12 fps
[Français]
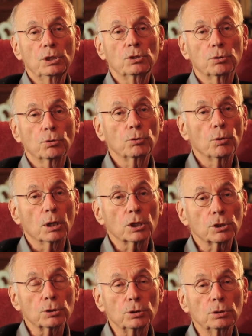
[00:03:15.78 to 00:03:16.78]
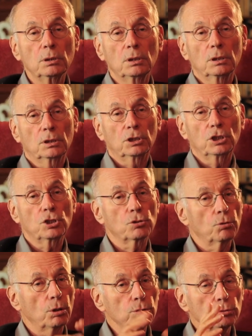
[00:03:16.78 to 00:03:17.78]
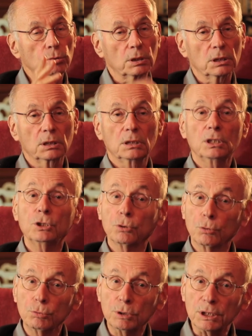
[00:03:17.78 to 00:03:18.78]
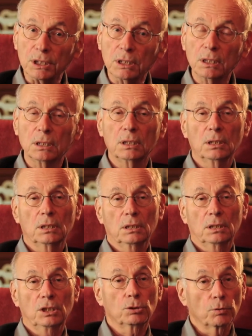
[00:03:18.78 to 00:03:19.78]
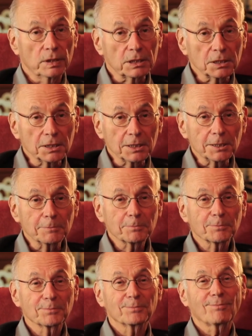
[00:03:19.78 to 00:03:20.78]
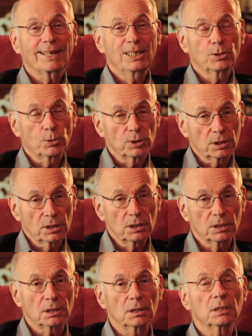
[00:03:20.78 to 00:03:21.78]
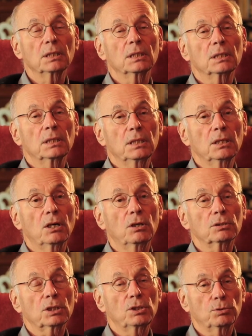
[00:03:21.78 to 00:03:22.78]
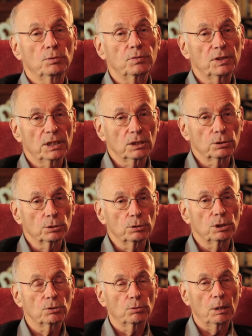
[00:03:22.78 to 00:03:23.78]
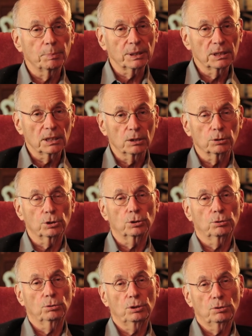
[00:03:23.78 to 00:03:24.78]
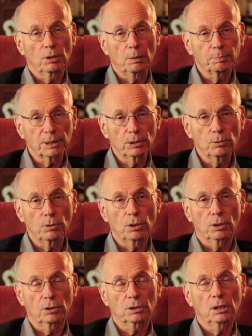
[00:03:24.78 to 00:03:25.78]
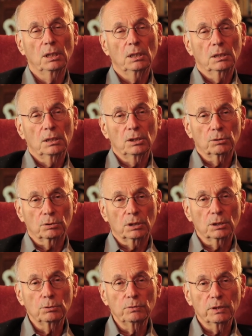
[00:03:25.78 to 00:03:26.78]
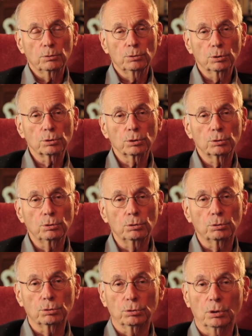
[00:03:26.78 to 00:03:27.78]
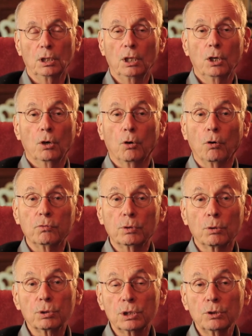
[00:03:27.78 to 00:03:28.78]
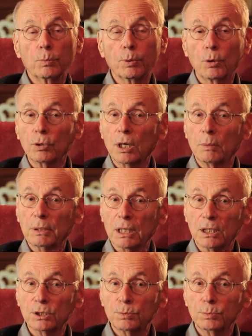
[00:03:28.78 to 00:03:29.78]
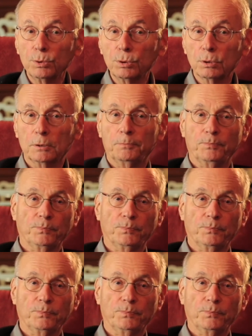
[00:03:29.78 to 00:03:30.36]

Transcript: où ils sont courageux, ils sont entourés, ils sont utiles, ils sont fatigués, ils sont stressés, ils rentrent, ils sont fiers d'eux, ils ont appris quelque chose, ils ont appris une langue, ils ont découvert une autre culture. On voit aussi le programme Erasmus,